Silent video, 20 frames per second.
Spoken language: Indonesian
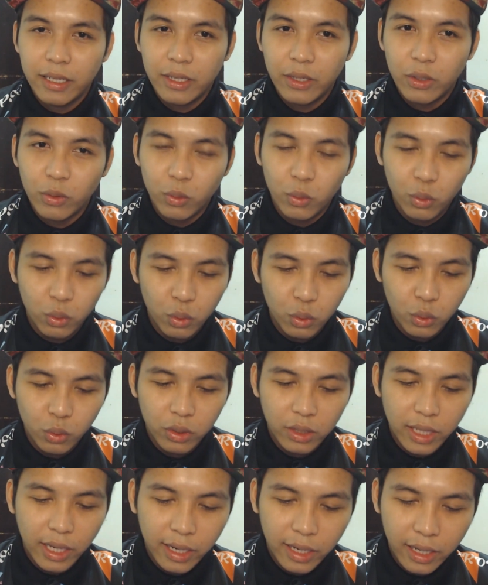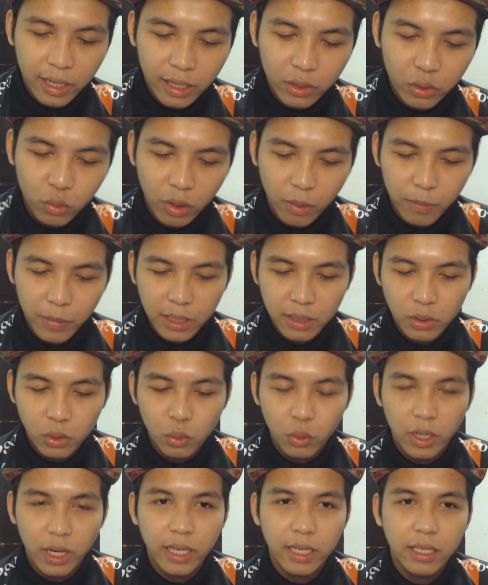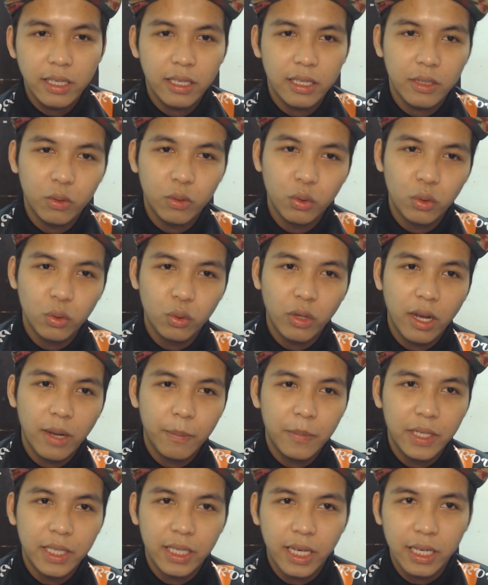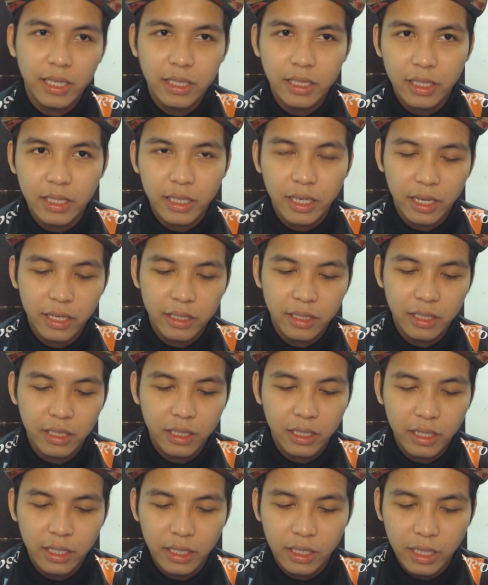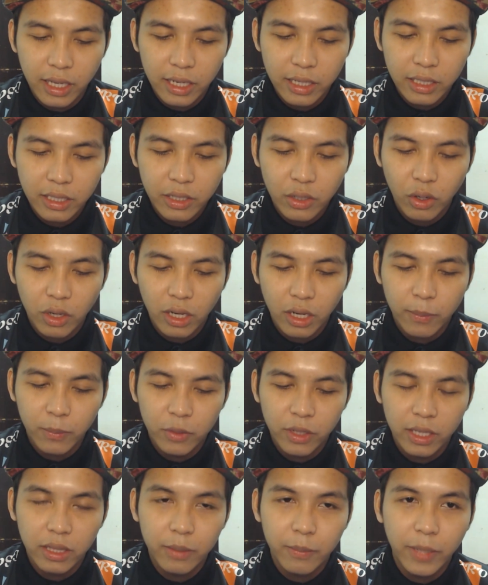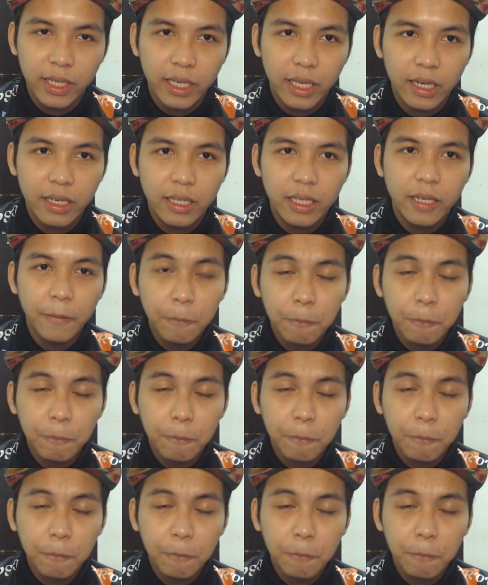untuk tanggal 12 Julai untuk aplikasi Cashy ini. Jadi kalau kamu lihat di bagian ini